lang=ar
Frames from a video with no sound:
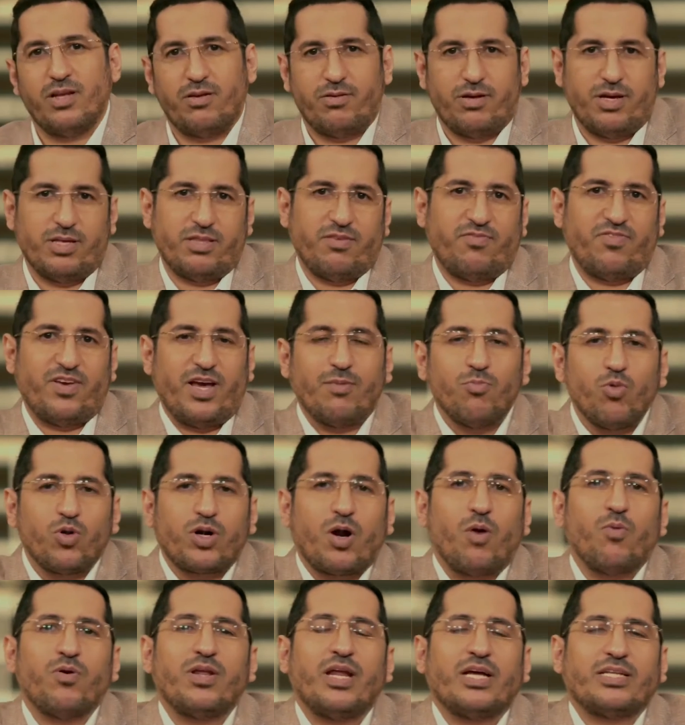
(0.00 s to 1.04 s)
لان هذه فيها
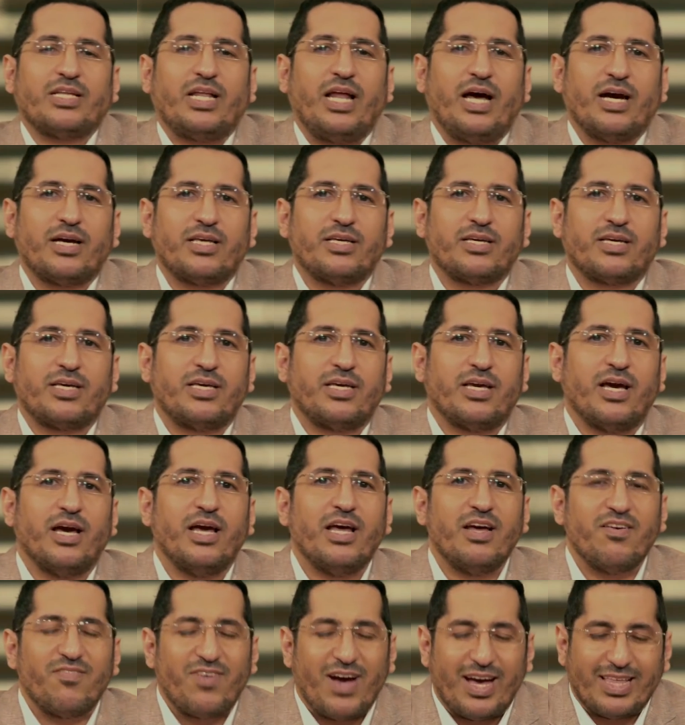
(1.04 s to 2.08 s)
المكونات الحقيقيه
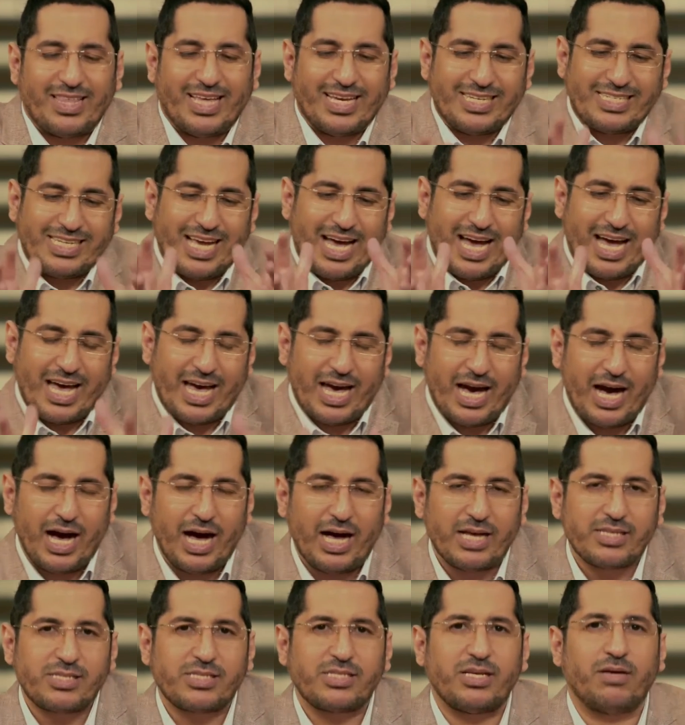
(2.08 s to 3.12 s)
فهذه اشياء
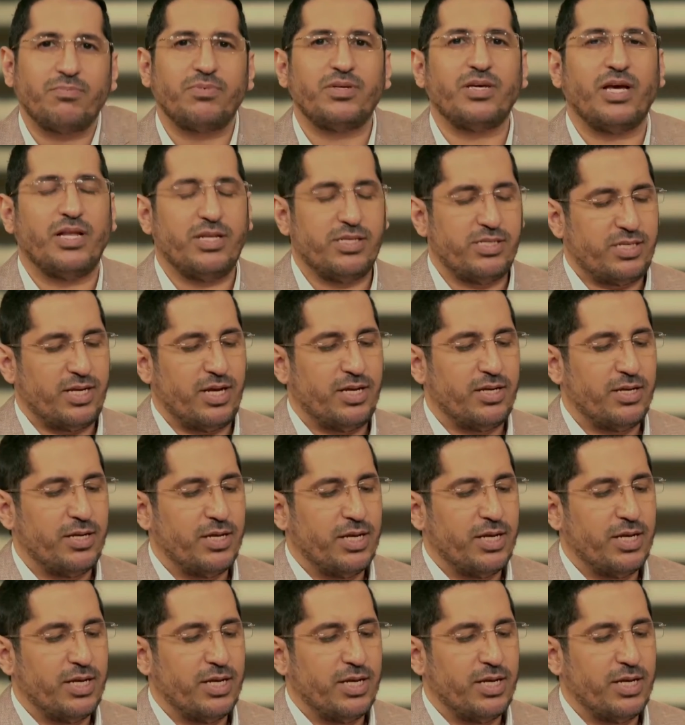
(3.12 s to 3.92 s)
خاصه بالانسان